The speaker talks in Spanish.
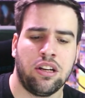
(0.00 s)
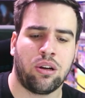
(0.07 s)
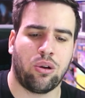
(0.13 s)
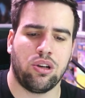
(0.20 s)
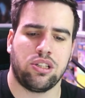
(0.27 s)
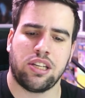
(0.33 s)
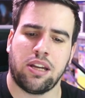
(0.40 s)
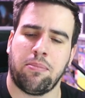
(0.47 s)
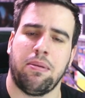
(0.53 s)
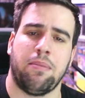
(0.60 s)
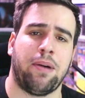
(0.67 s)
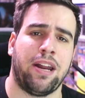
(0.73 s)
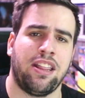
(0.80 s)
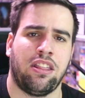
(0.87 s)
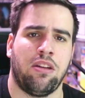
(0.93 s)
Cloiser me
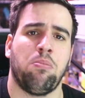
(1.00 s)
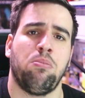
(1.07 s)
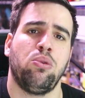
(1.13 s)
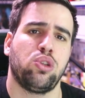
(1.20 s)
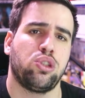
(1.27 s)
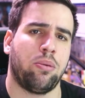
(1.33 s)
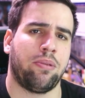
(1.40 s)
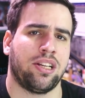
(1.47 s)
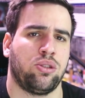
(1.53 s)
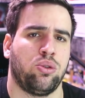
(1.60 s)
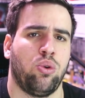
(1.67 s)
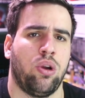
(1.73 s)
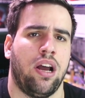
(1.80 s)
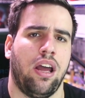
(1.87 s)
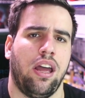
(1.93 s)
parece mucho más
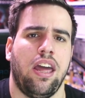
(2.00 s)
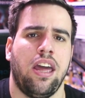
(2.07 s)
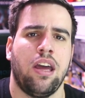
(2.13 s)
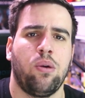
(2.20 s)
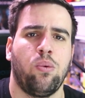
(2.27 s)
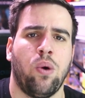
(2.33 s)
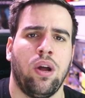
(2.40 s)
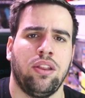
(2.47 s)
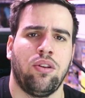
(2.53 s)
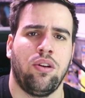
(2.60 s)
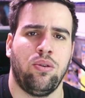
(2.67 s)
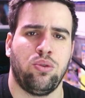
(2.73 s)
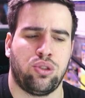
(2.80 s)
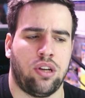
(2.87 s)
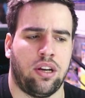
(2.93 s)
chula en cuanto a
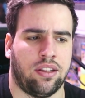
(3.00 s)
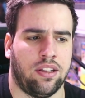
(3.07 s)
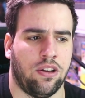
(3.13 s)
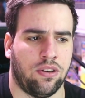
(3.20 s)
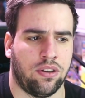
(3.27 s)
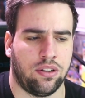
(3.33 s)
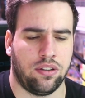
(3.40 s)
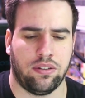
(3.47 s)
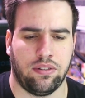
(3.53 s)
ilustración.